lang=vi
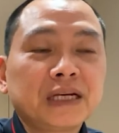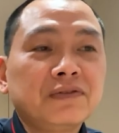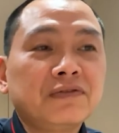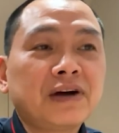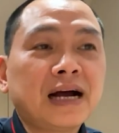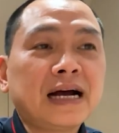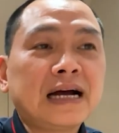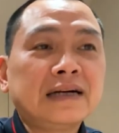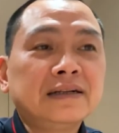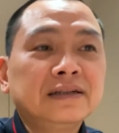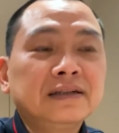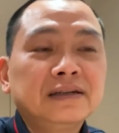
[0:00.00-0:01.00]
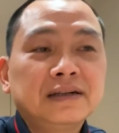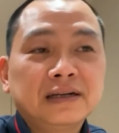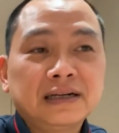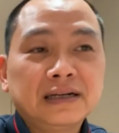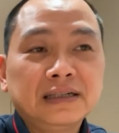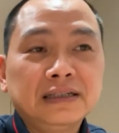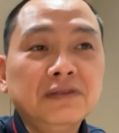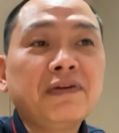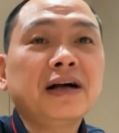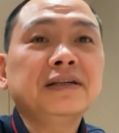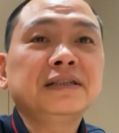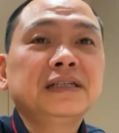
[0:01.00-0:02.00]
và à, như
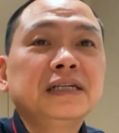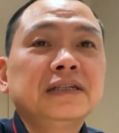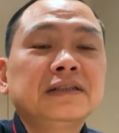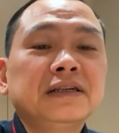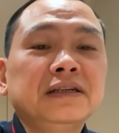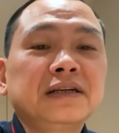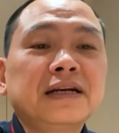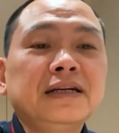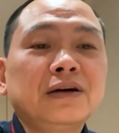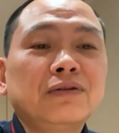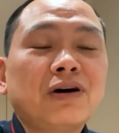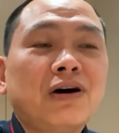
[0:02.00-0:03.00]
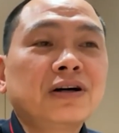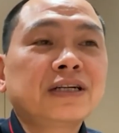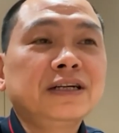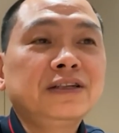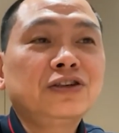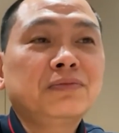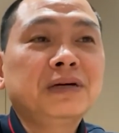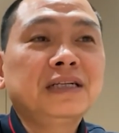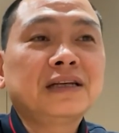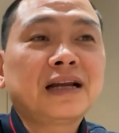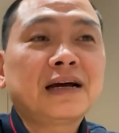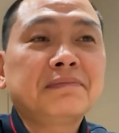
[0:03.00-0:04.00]
vậy thì cái điều đó khiến cho
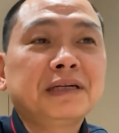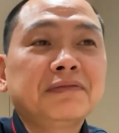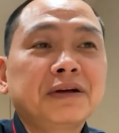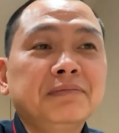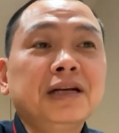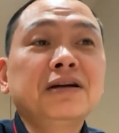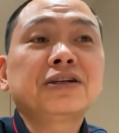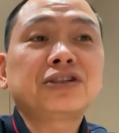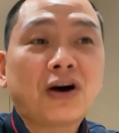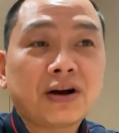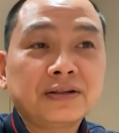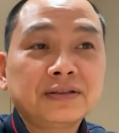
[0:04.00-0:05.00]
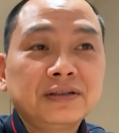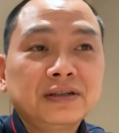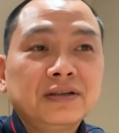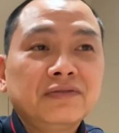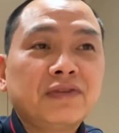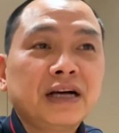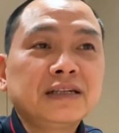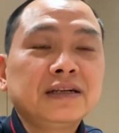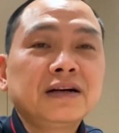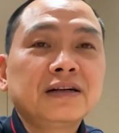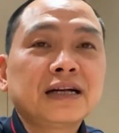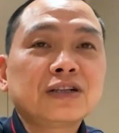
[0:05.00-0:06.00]
mình là mình phải biết lựa chọn vậy
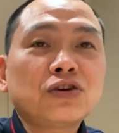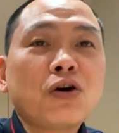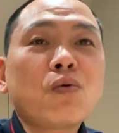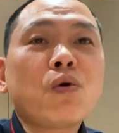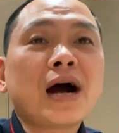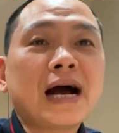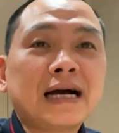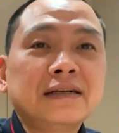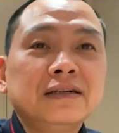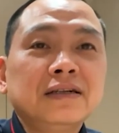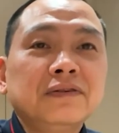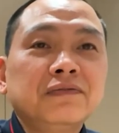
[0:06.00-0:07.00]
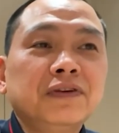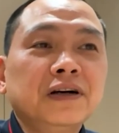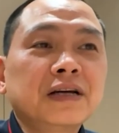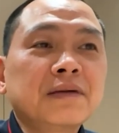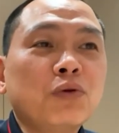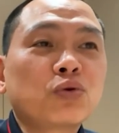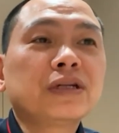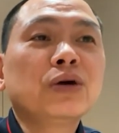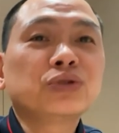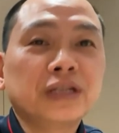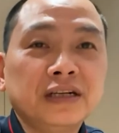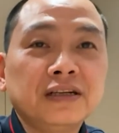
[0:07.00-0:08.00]
thì người ta cho quà với cái mục
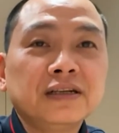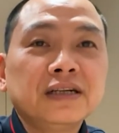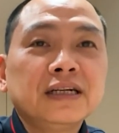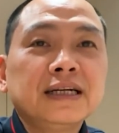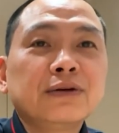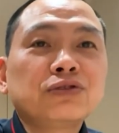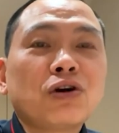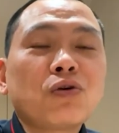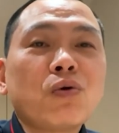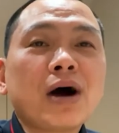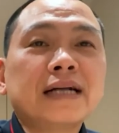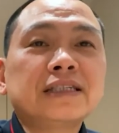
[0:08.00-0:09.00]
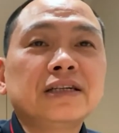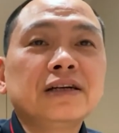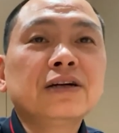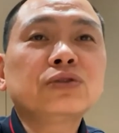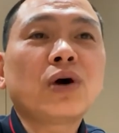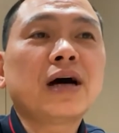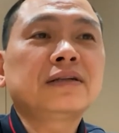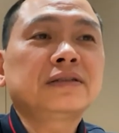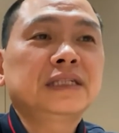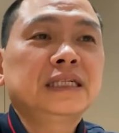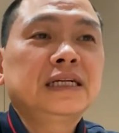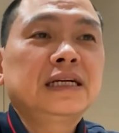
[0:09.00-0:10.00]
tiêu gì nếu cho quà chỉ đơn thuần
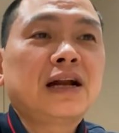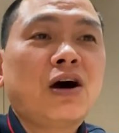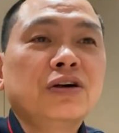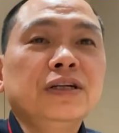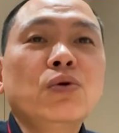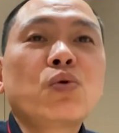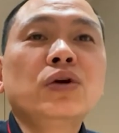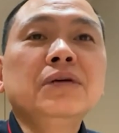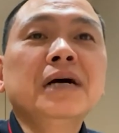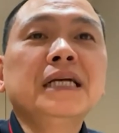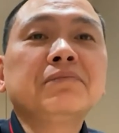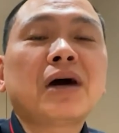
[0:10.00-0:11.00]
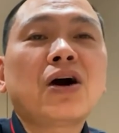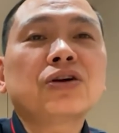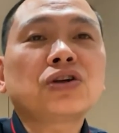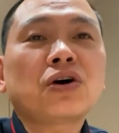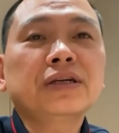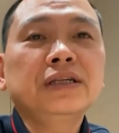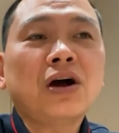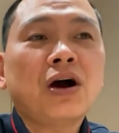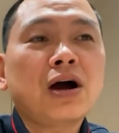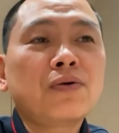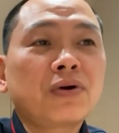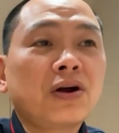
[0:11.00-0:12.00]
là họ yêu quý mình mà họ cho đi
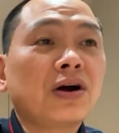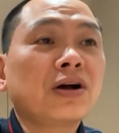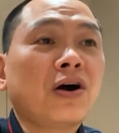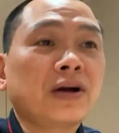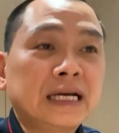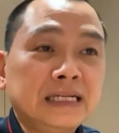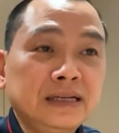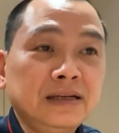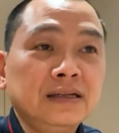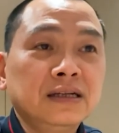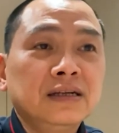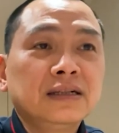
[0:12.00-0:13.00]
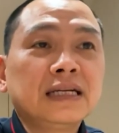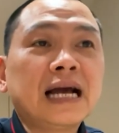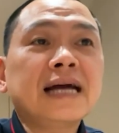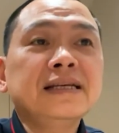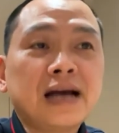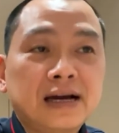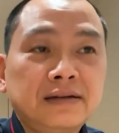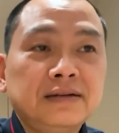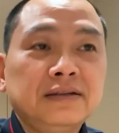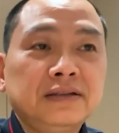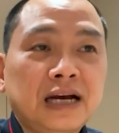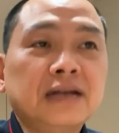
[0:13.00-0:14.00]
họ không có đòi hỏi cái gì thì hãy nhận
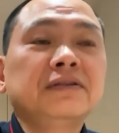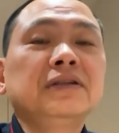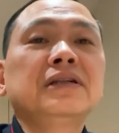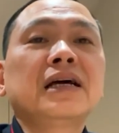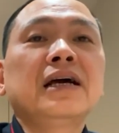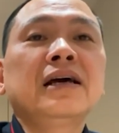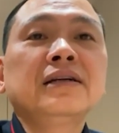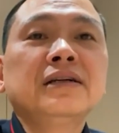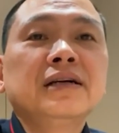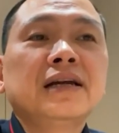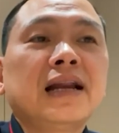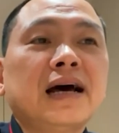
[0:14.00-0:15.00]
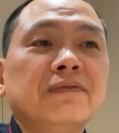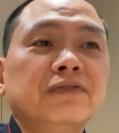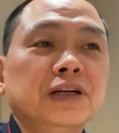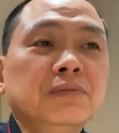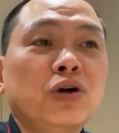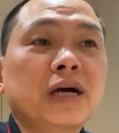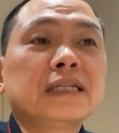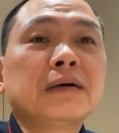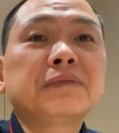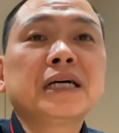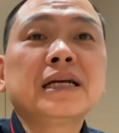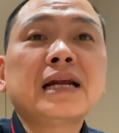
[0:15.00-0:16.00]
nhận như thế là với một cái
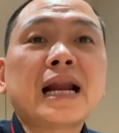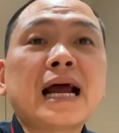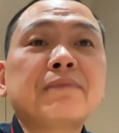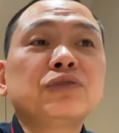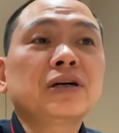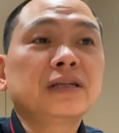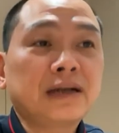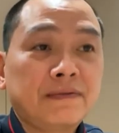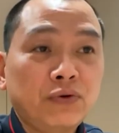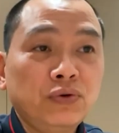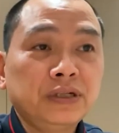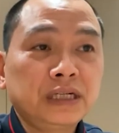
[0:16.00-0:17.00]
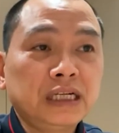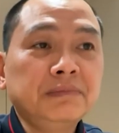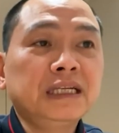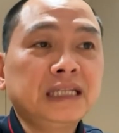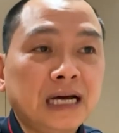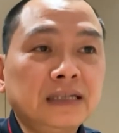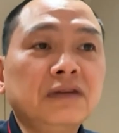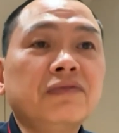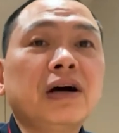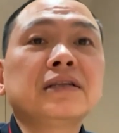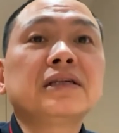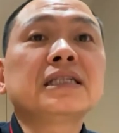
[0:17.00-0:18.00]
tâm thế là làm cho người ta vui khi mình nhận như
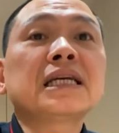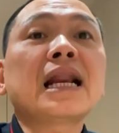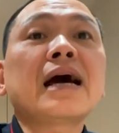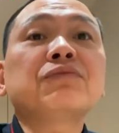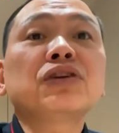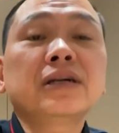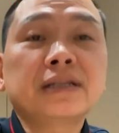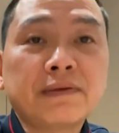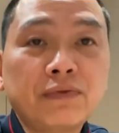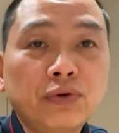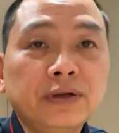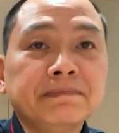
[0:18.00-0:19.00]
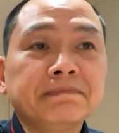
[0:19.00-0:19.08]
vậy thì sẽ làm cho người ta vui